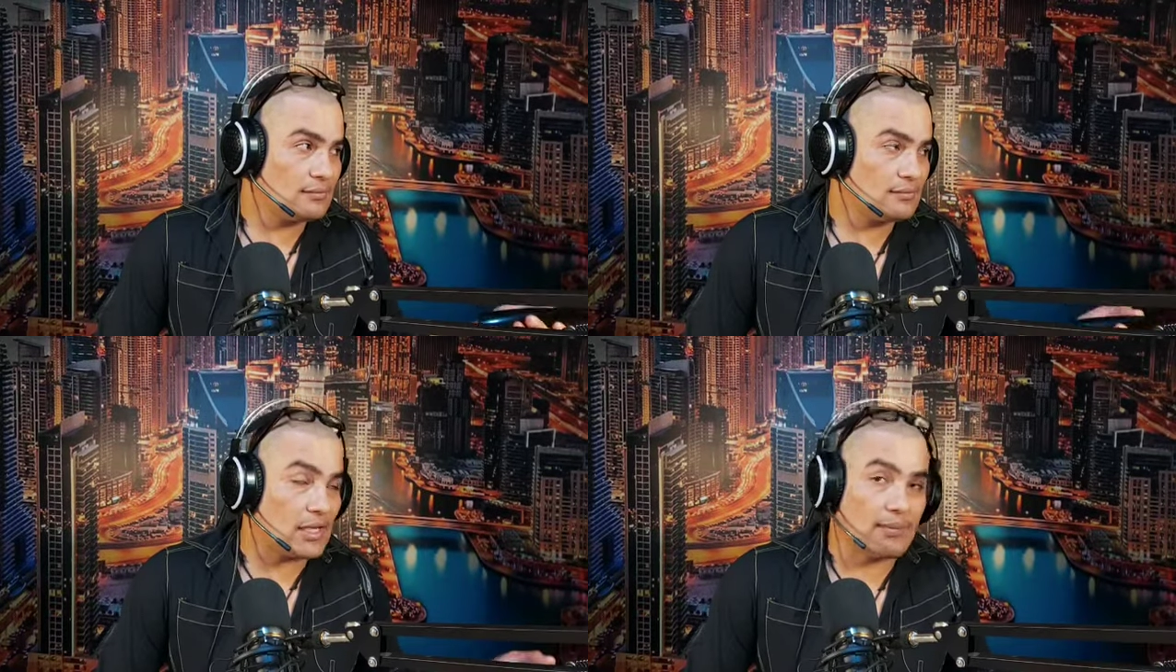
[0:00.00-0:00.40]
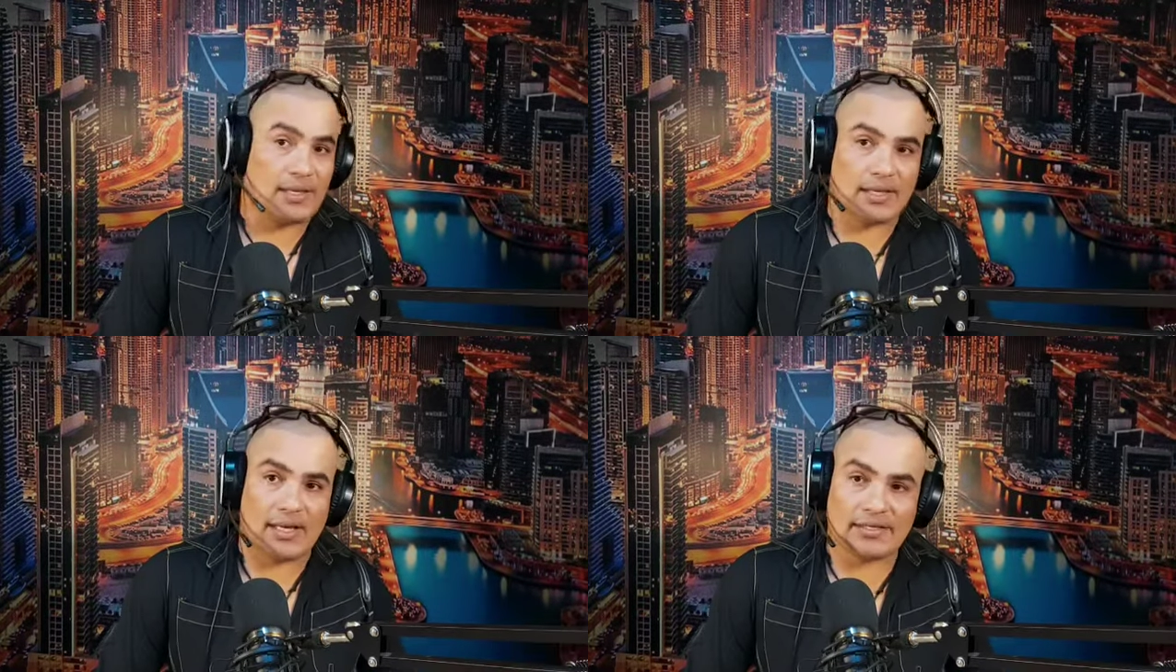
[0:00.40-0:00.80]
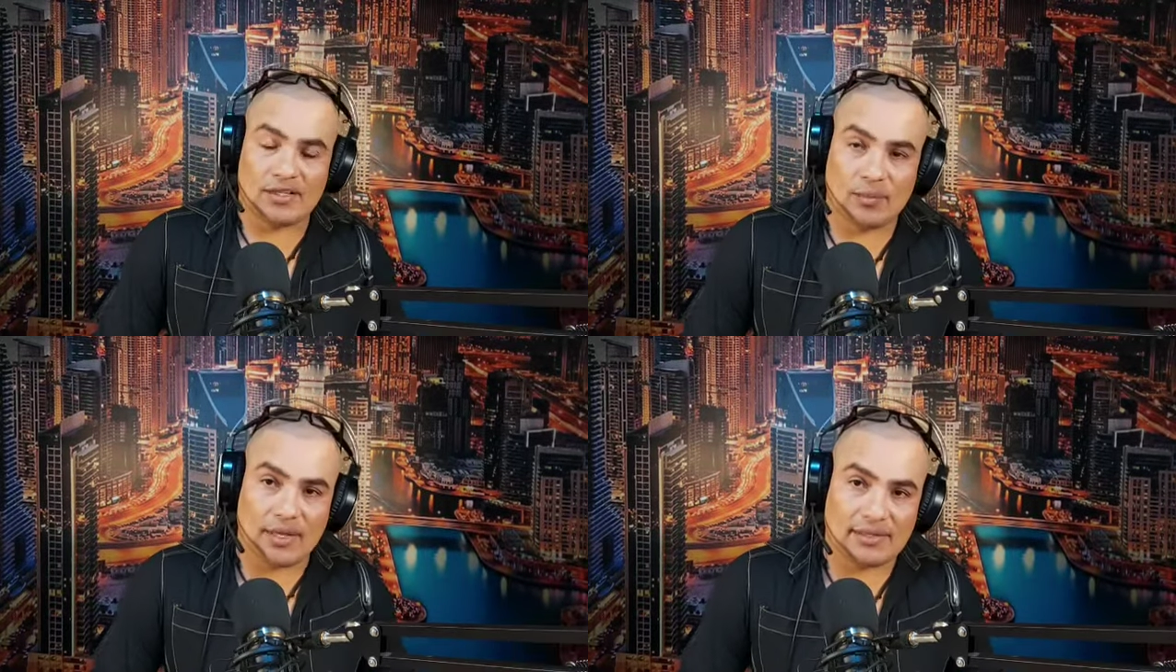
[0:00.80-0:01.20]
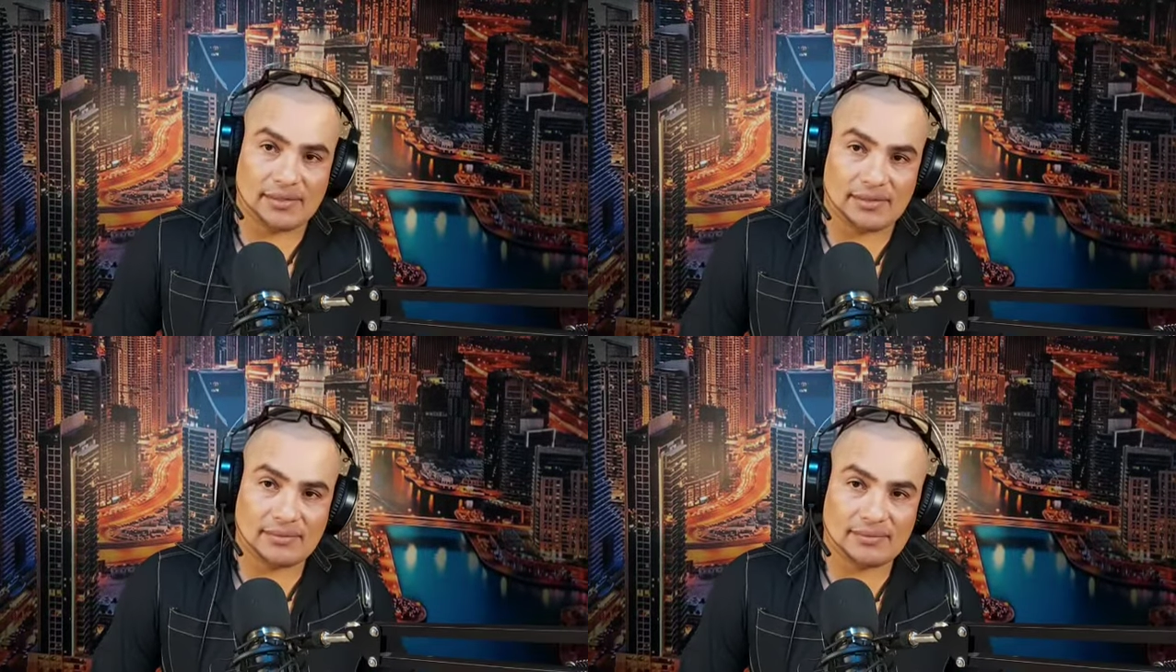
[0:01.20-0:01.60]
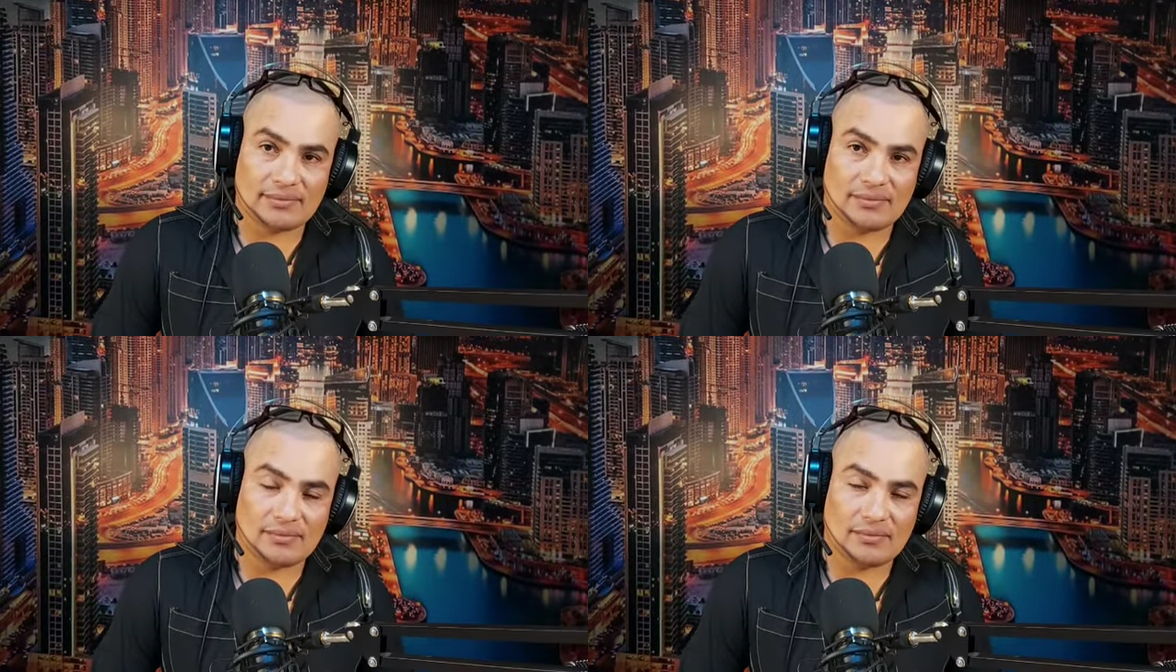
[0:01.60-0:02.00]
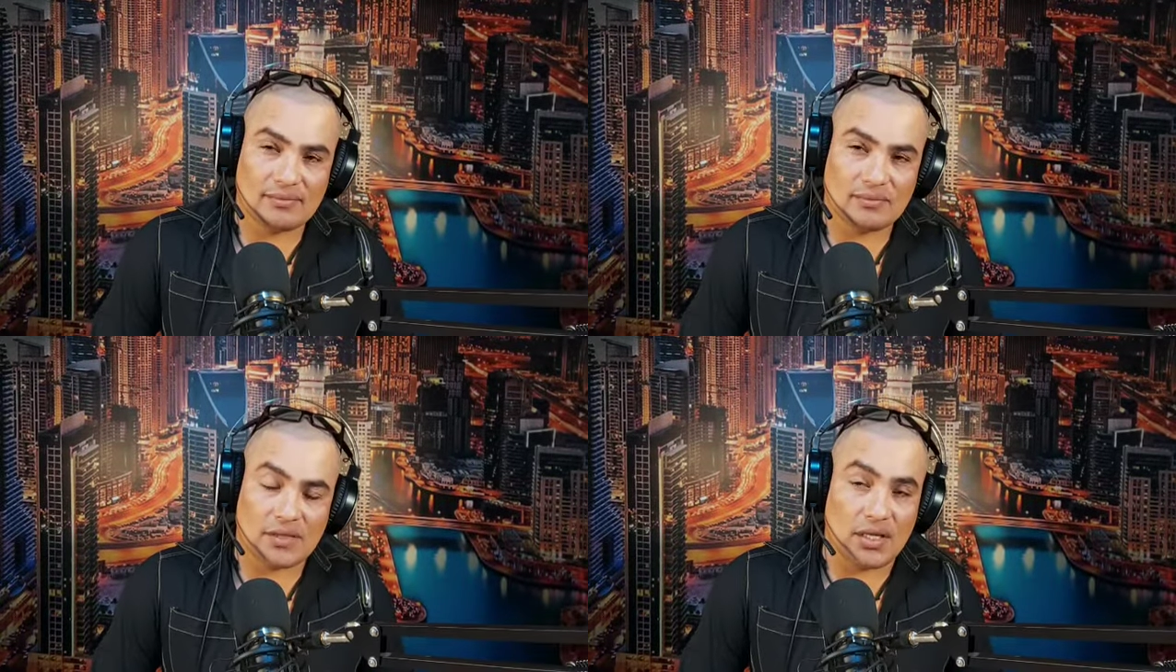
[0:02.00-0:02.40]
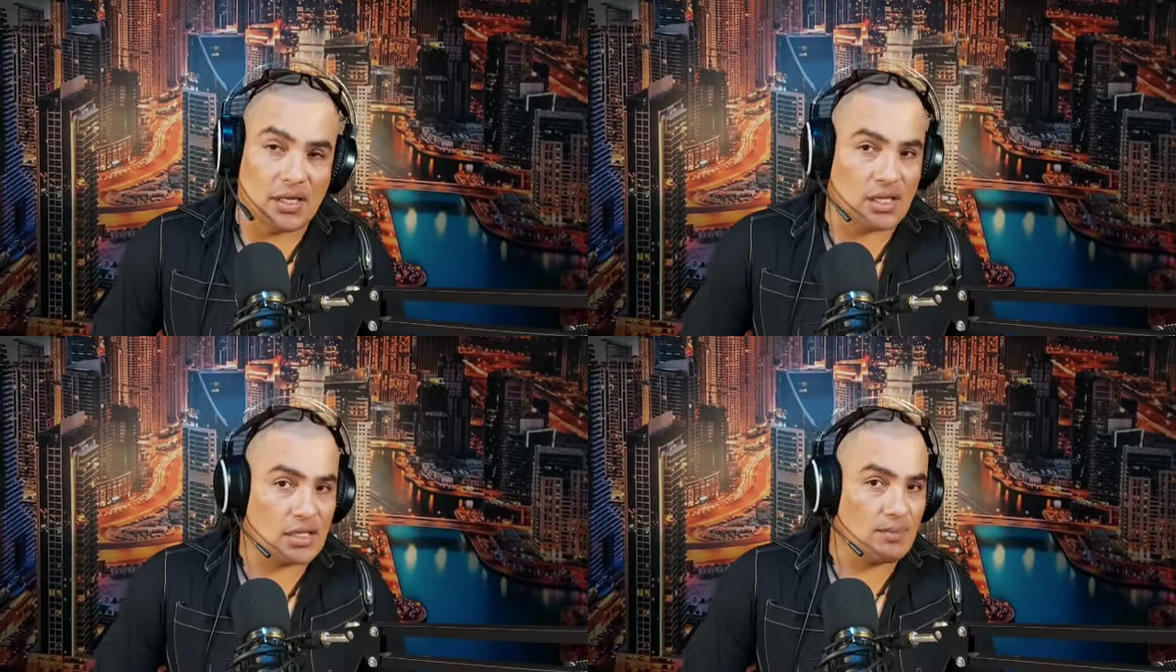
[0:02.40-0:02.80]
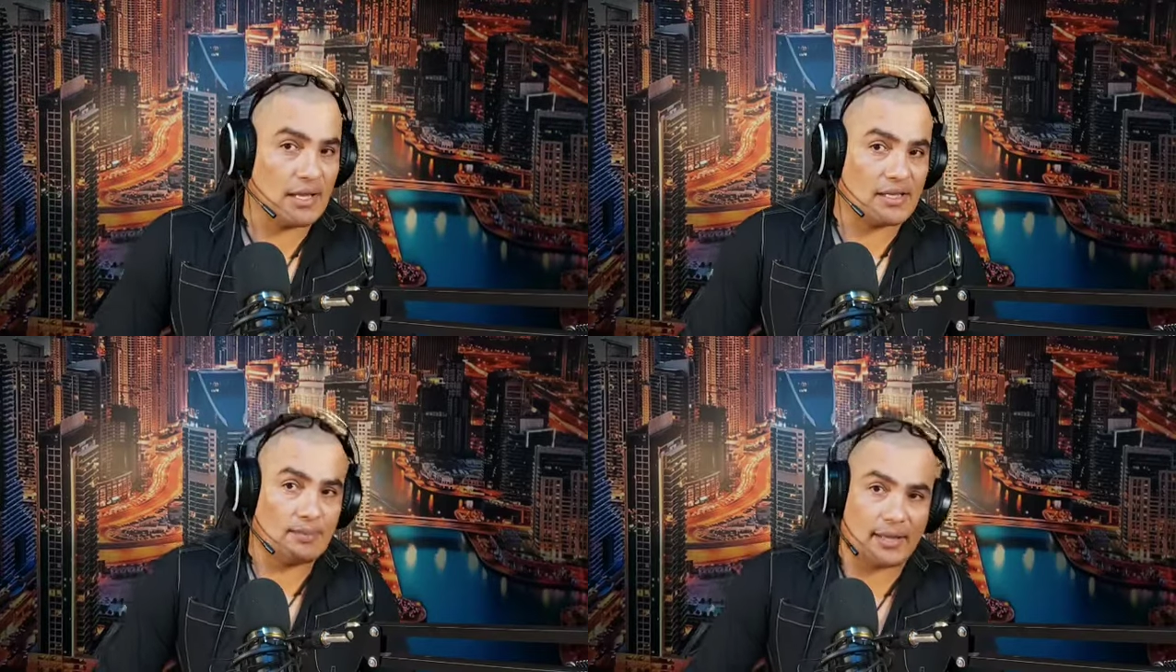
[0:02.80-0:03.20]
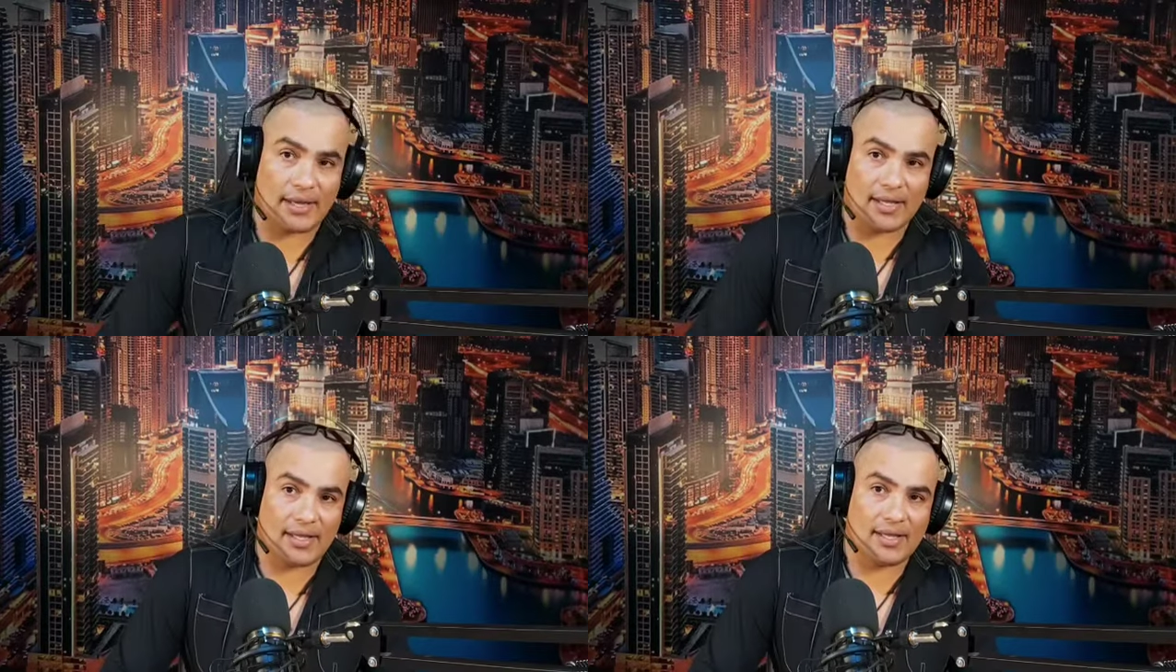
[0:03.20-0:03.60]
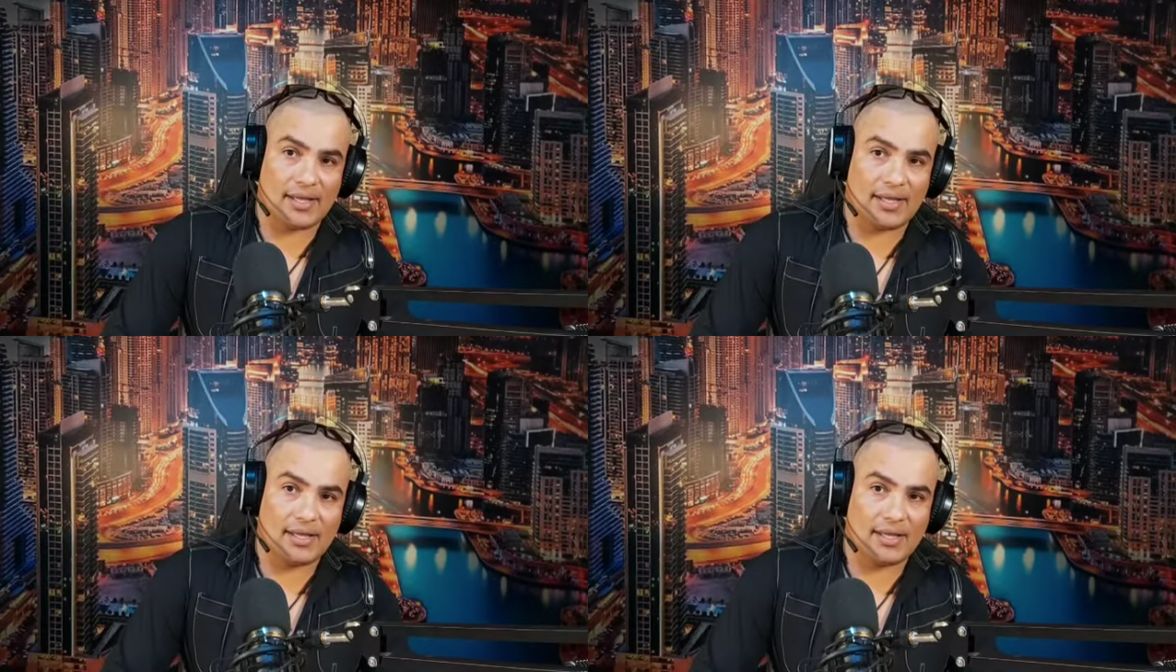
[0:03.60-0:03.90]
terminen allí nomás y quede mal parada